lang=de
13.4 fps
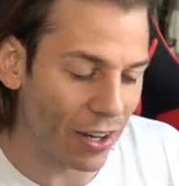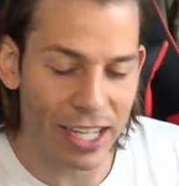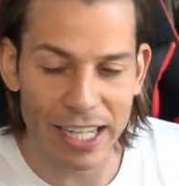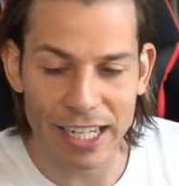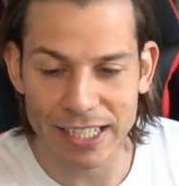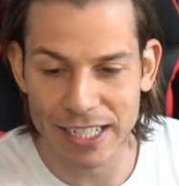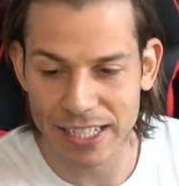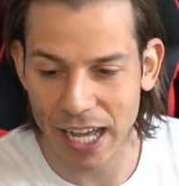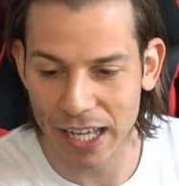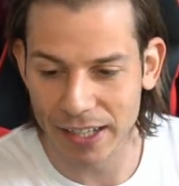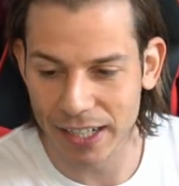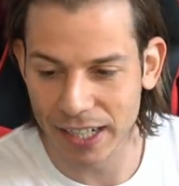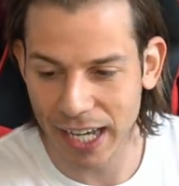okay, das ist
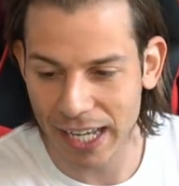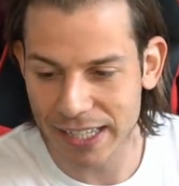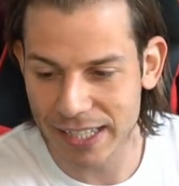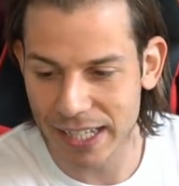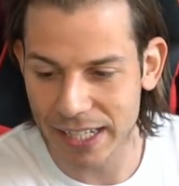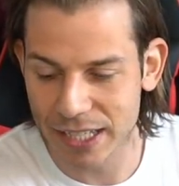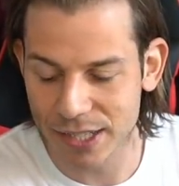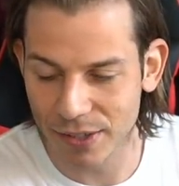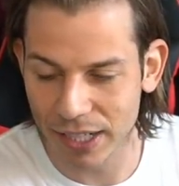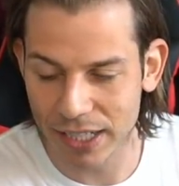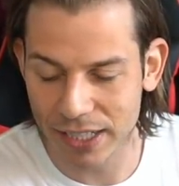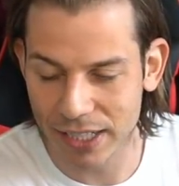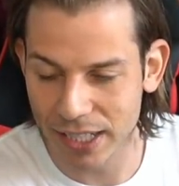hart an der Grenze, ist zwar
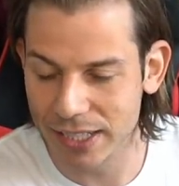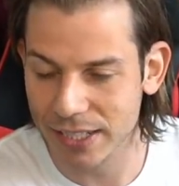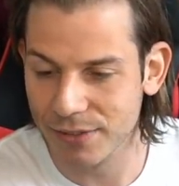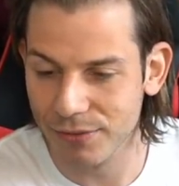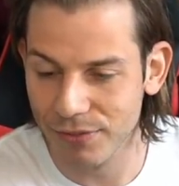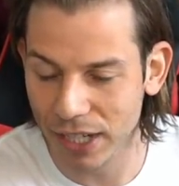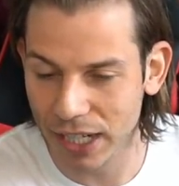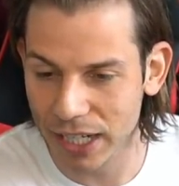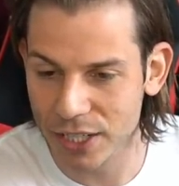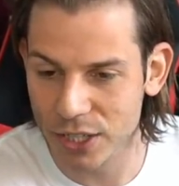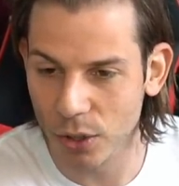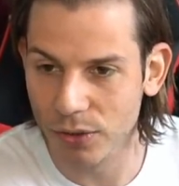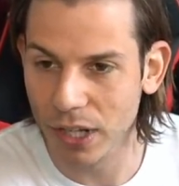nicht jetzt
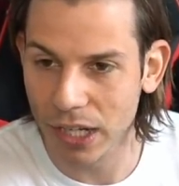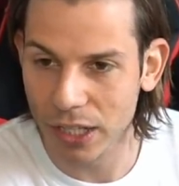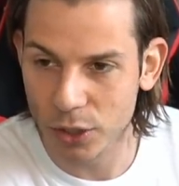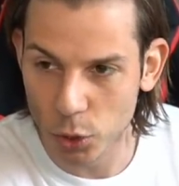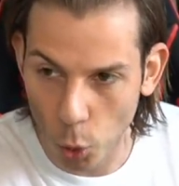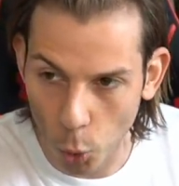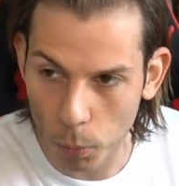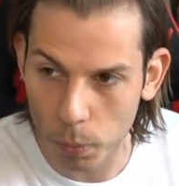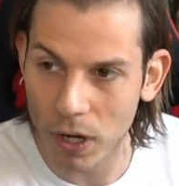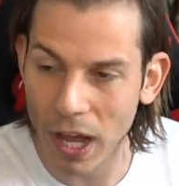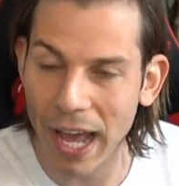wirklich sonderlich nobel,